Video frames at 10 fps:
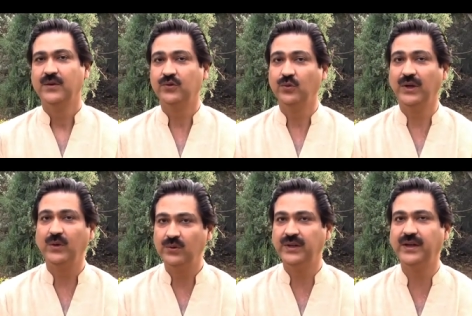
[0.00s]
सूर्य
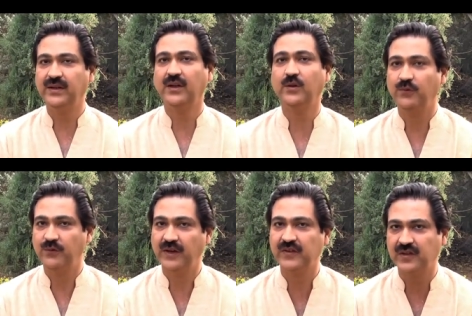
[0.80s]
उदय की तरफ
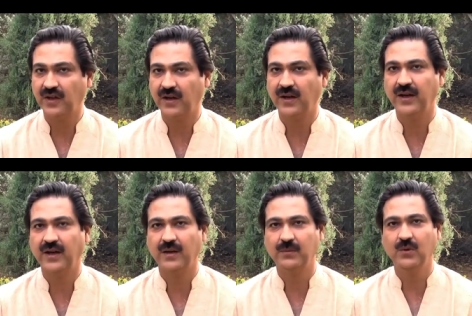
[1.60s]
फेस करना है
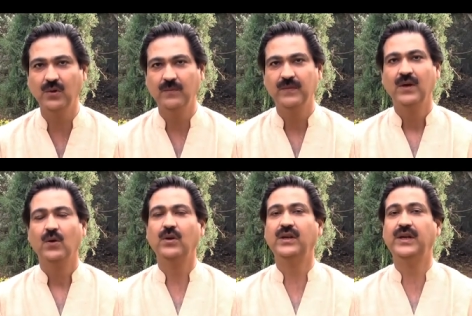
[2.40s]
आपको
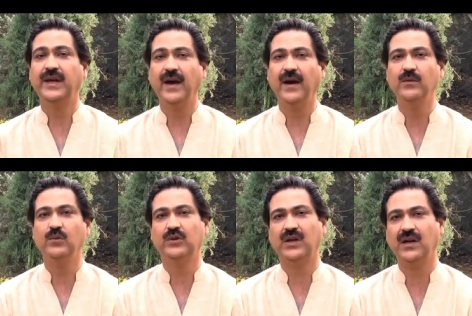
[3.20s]
और ज्ञान
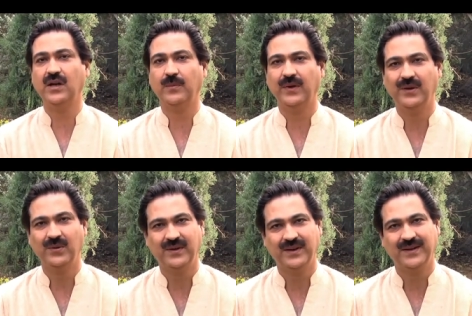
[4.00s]
मुद्रा का
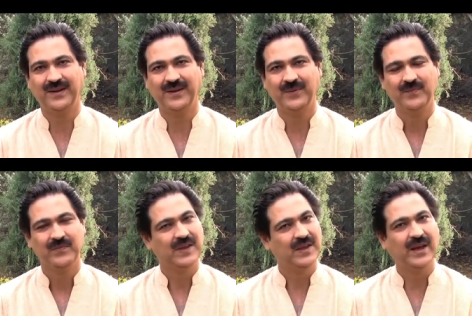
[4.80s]
प्रयोग करना है
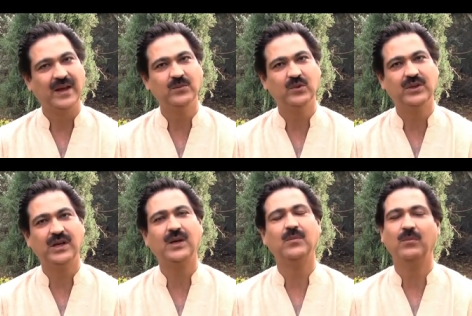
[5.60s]
ज्ञान
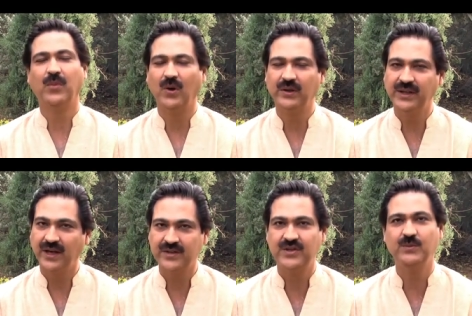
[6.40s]
मुद्रा बहुत ही
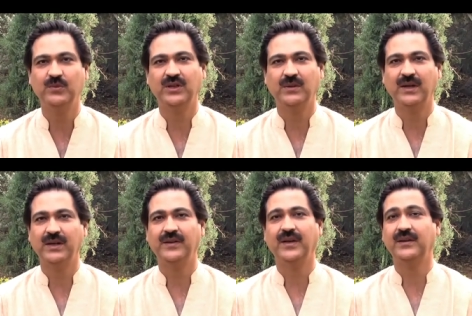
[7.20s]
अच्छी मुद्रा
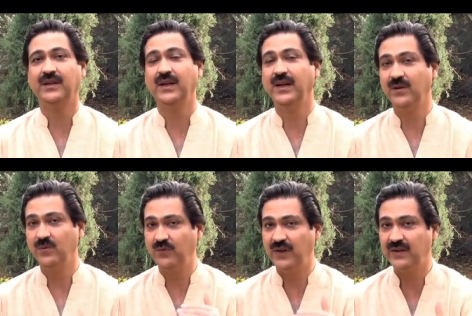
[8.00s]
मानी जाती है लेकिन
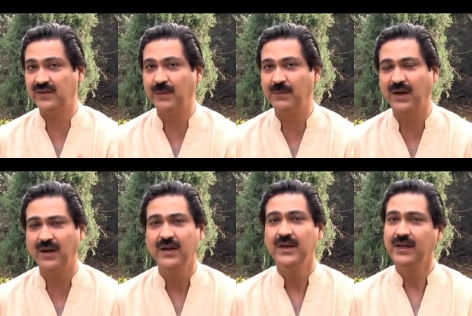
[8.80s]
फेस आपका
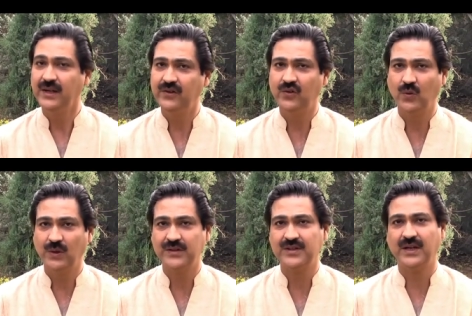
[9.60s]
ईस्ट
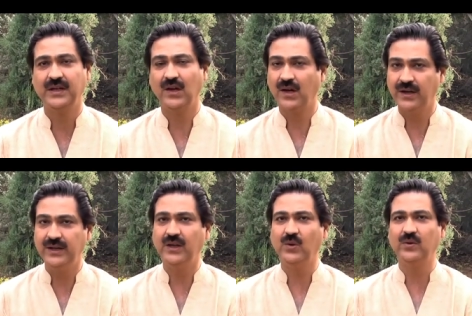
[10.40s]
होना चाहिए लकड़ी
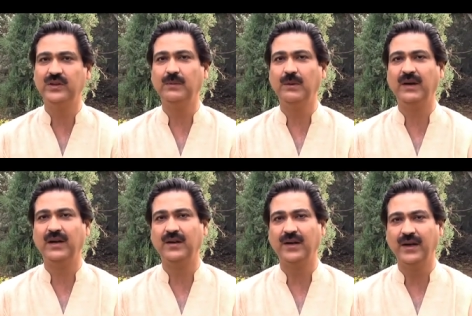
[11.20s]
की कुर्सी पर
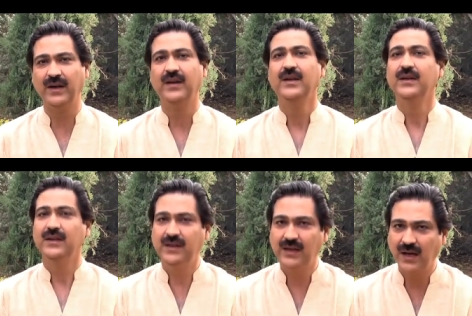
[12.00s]
बैठना है
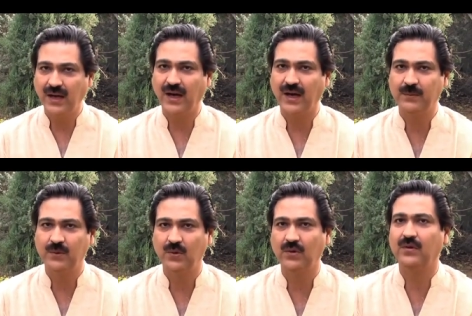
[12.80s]
या आपको